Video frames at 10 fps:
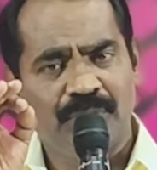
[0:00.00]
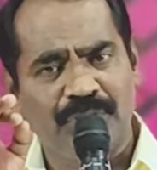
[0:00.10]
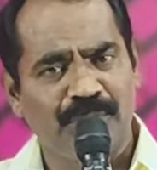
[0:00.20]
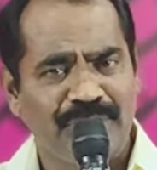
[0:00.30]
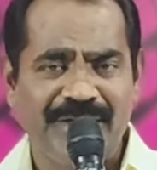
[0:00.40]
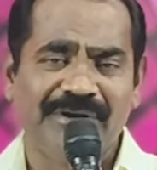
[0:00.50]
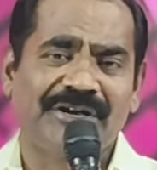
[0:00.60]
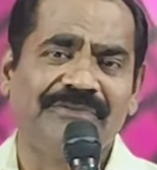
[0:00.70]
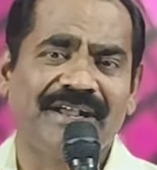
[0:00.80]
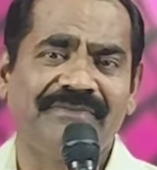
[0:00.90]
ஒரு
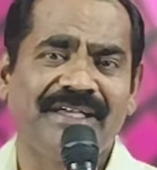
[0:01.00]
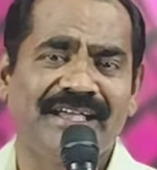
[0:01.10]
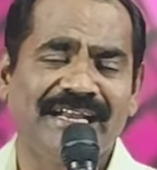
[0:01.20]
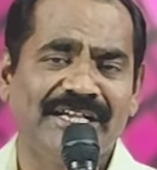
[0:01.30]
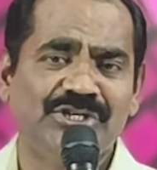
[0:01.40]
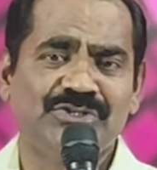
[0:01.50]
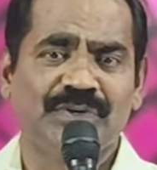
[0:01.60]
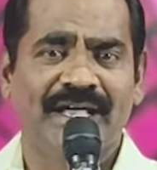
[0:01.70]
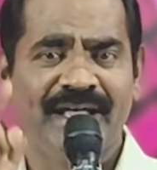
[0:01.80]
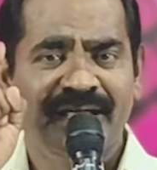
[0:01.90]
முடிவுக்கு வரவே இல்லை என்று
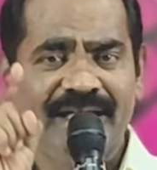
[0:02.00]
சொல்லி